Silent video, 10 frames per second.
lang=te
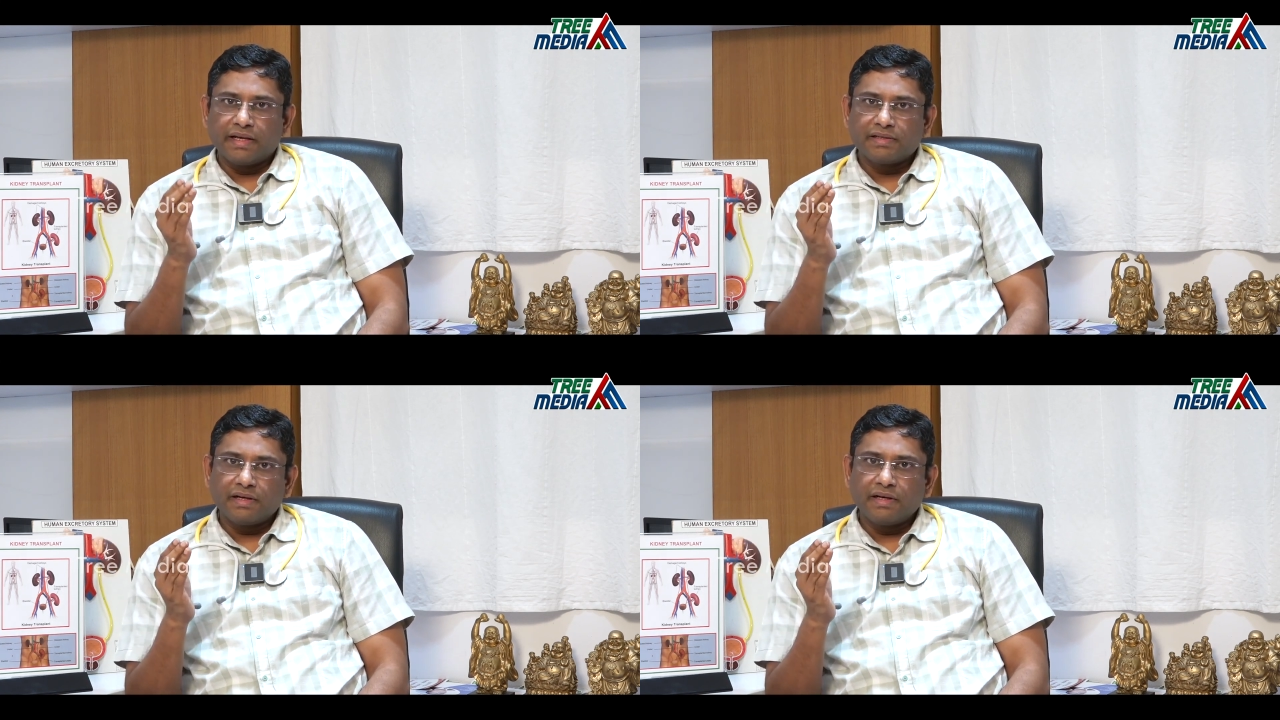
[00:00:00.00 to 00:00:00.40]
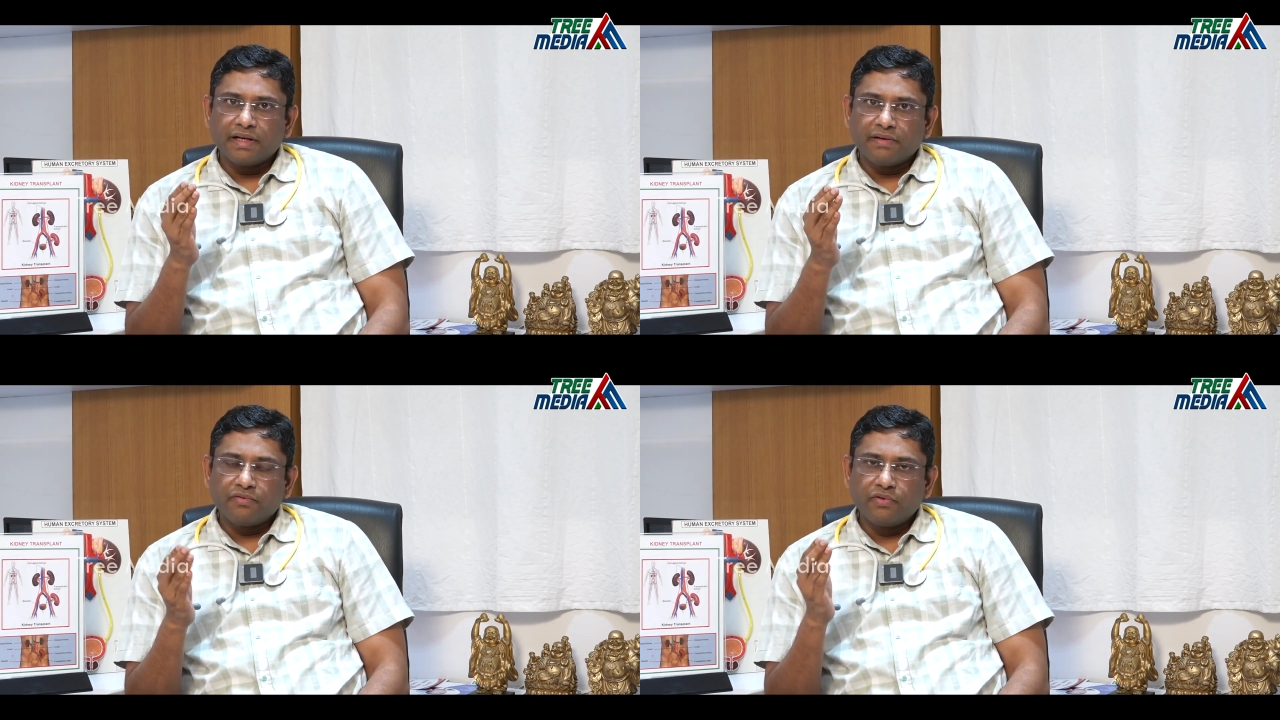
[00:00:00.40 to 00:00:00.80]
నెక్స్ట్
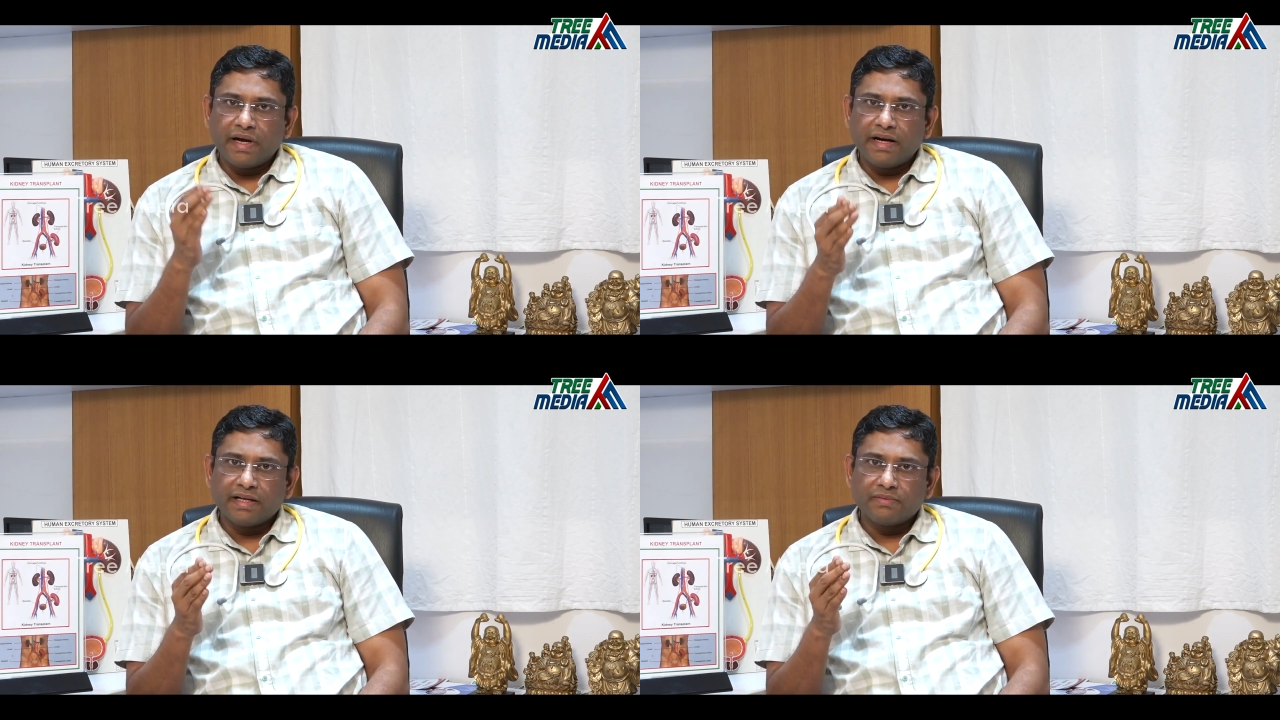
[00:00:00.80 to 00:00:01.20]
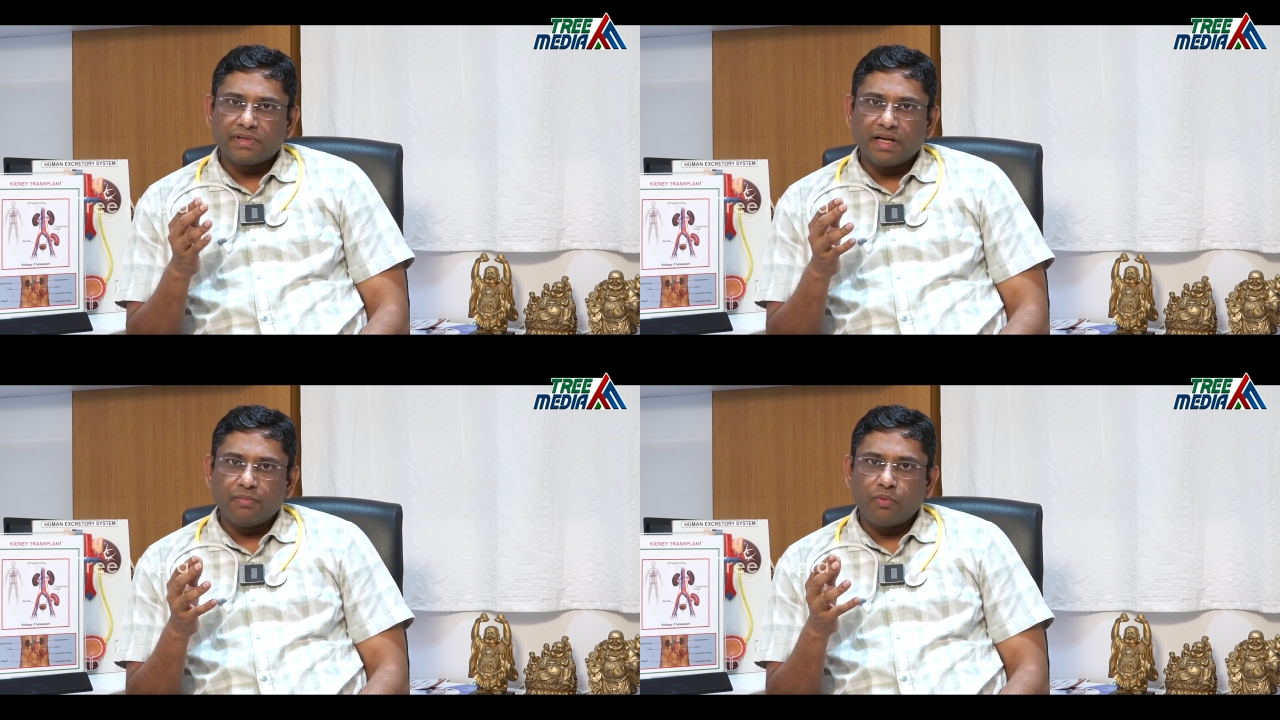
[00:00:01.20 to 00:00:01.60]
అంటే ఫుడ్
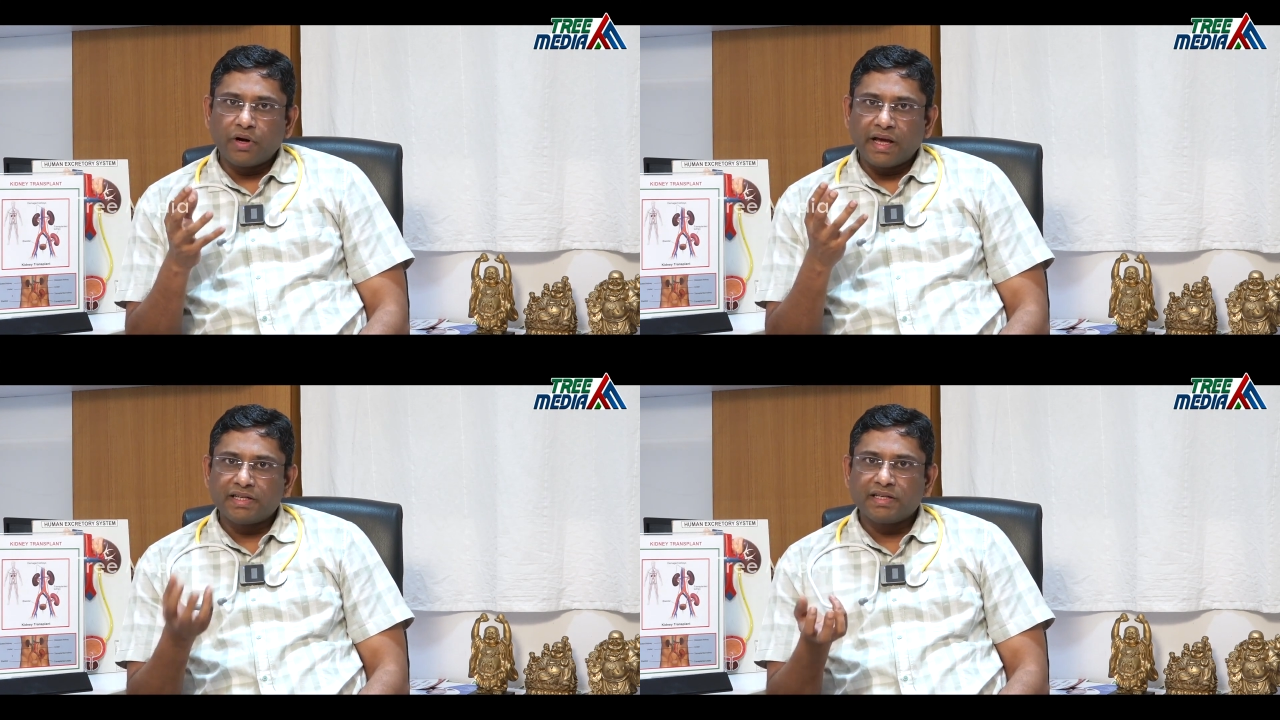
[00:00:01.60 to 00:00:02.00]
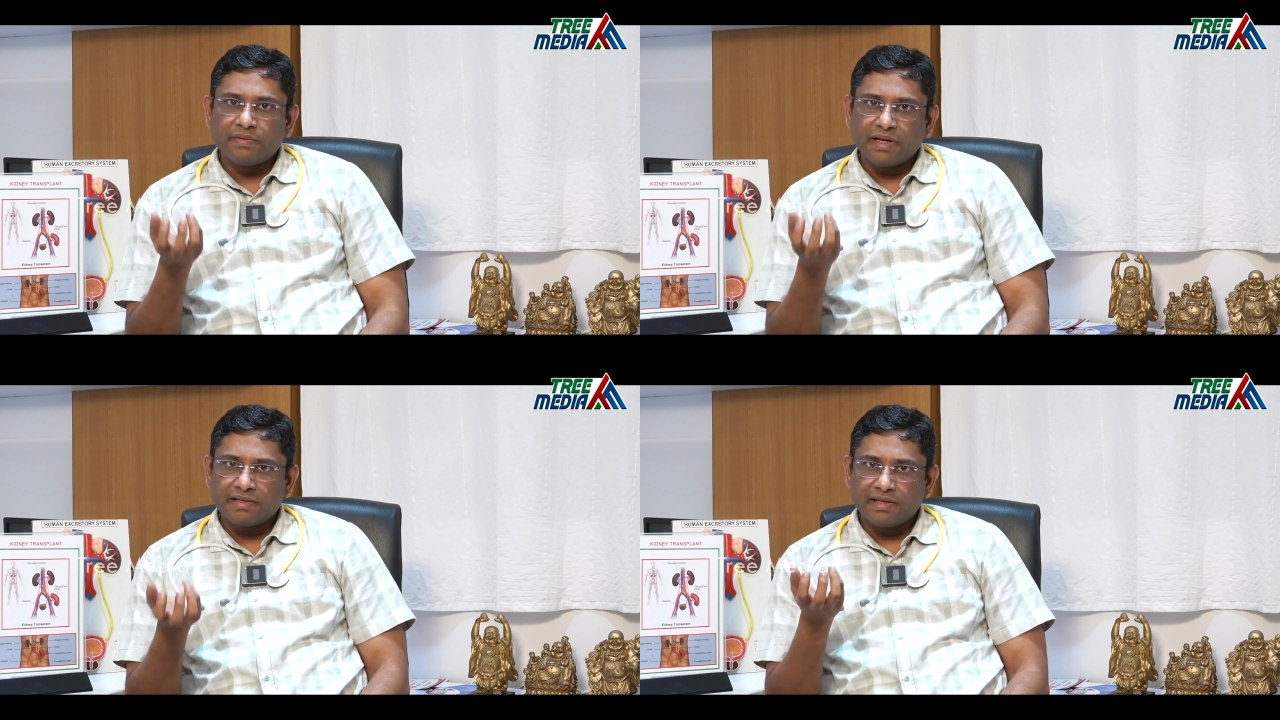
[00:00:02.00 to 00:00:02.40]
ఐటమ్స్లో
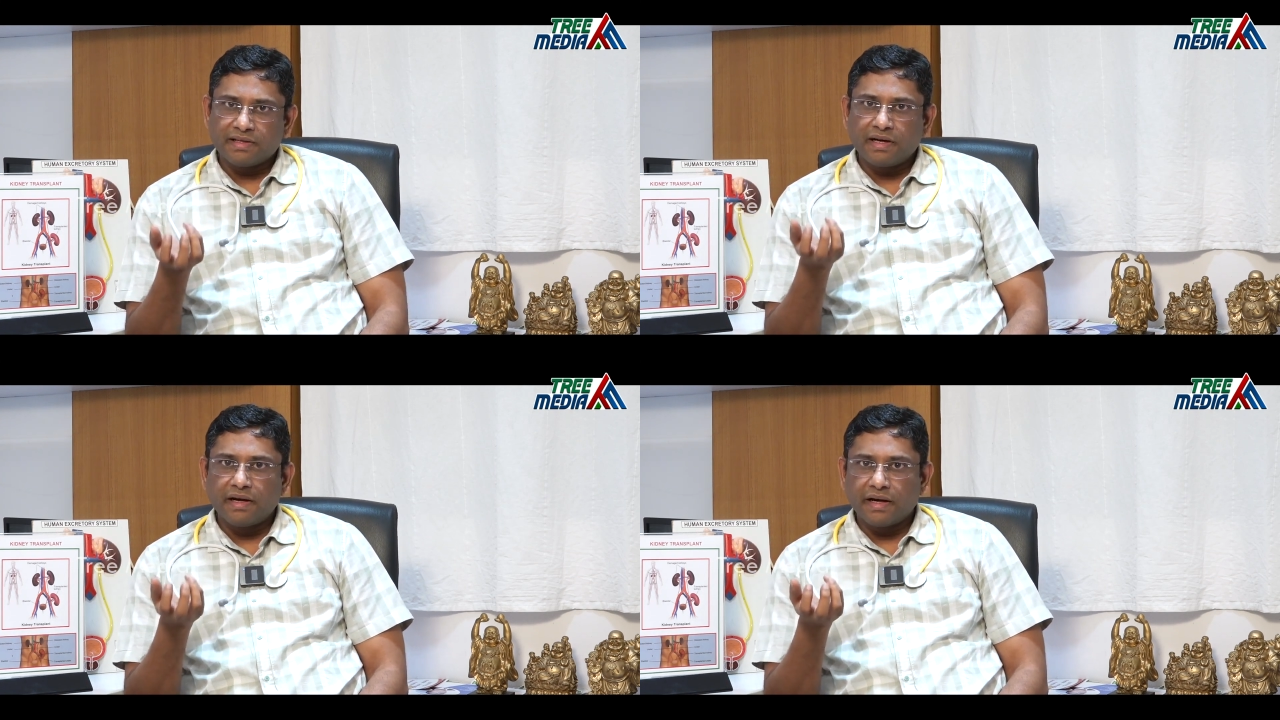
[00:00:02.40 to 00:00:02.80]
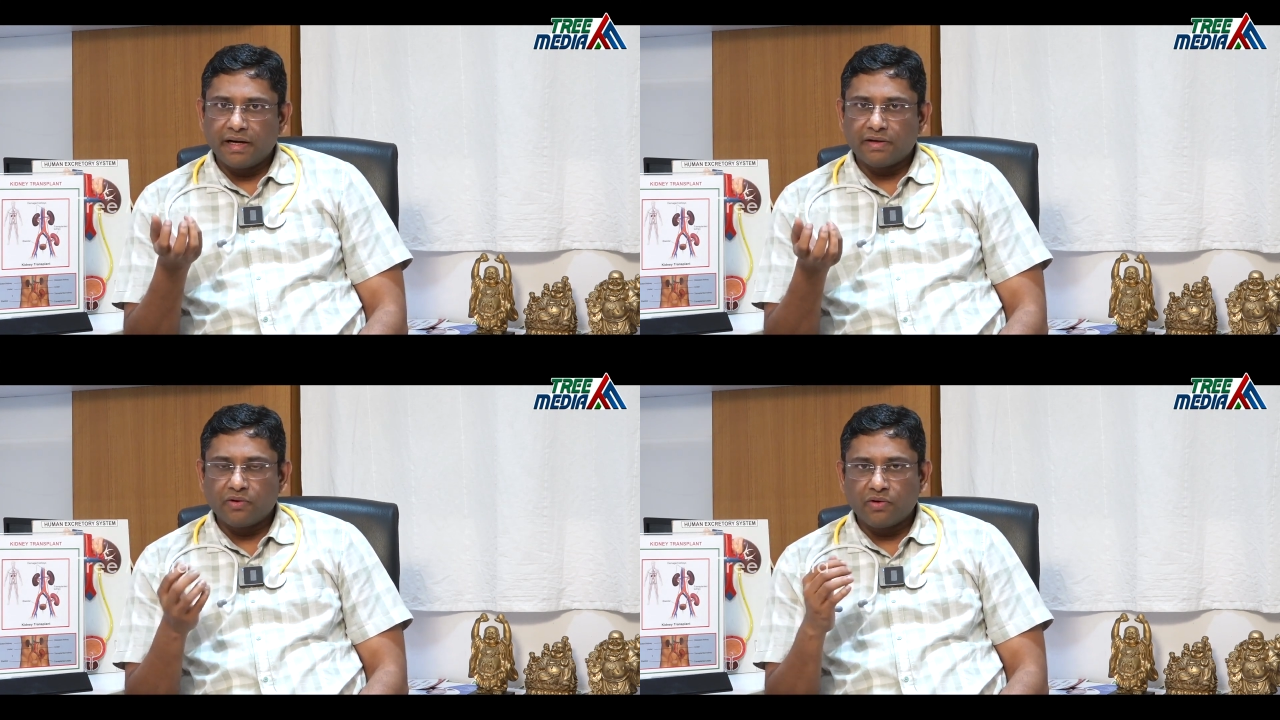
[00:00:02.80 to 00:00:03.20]
పొటాషియం ఎక్సెస్
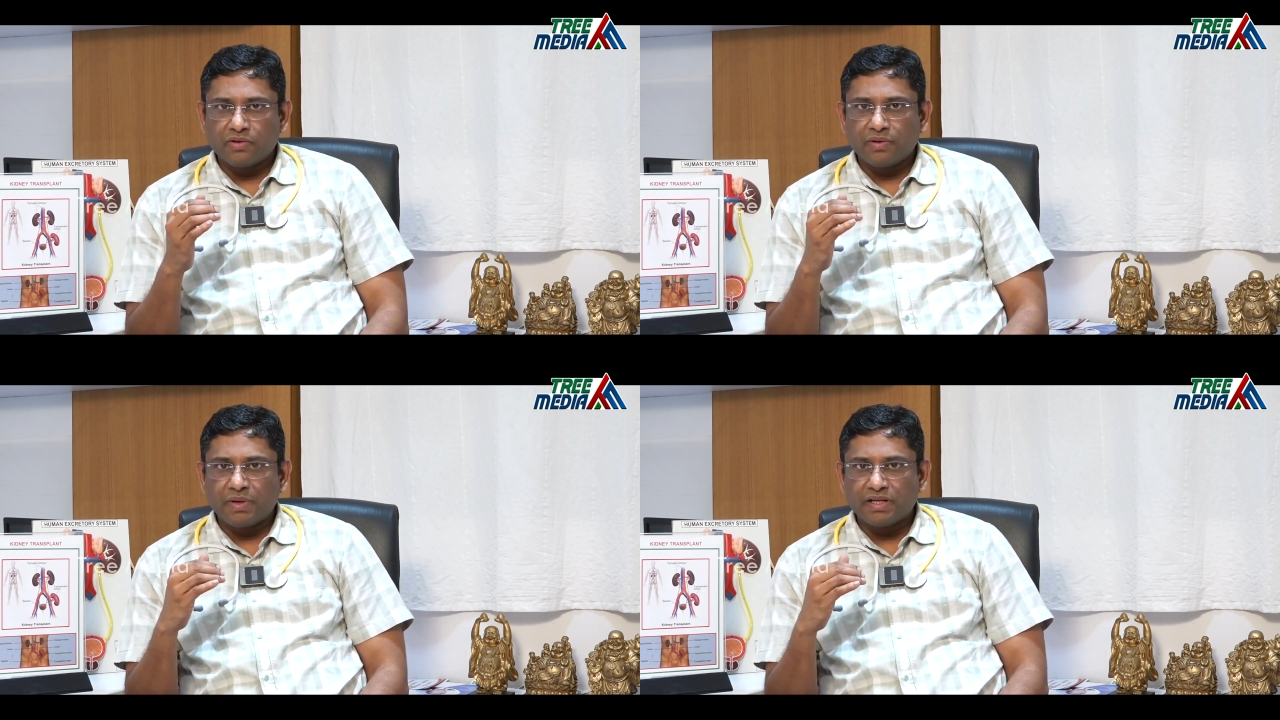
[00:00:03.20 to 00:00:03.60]
కంటెంట్ ఒక్కొక్క